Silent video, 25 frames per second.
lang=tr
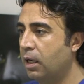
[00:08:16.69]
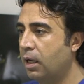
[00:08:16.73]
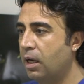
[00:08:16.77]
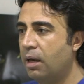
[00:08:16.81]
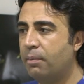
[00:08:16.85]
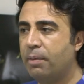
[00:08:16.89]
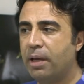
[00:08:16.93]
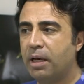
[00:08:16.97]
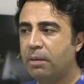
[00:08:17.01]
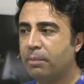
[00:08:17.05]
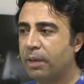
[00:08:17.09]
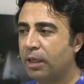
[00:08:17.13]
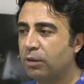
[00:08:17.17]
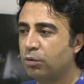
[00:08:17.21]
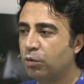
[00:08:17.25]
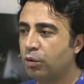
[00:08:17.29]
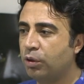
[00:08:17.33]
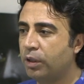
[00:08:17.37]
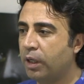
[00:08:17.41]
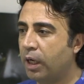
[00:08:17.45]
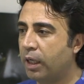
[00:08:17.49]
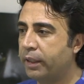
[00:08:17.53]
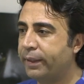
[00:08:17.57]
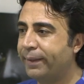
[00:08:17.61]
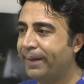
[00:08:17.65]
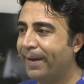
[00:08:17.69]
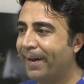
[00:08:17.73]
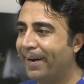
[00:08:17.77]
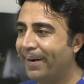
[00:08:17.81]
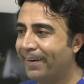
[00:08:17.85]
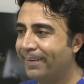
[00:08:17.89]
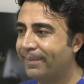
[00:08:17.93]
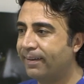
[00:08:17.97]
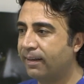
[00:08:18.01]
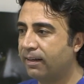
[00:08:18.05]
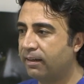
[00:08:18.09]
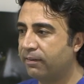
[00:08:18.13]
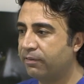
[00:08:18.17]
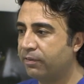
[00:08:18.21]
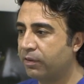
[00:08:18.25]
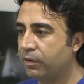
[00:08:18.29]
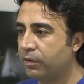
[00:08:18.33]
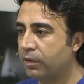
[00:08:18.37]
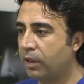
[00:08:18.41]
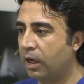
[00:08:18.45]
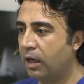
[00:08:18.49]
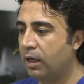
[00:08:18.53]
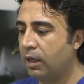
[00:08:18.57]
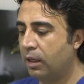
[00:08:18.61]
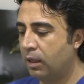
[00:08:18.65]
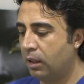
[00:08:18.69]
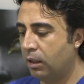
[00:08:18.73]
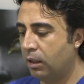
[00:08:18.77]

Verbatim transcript: Hemen hemen dünyanın her tarafında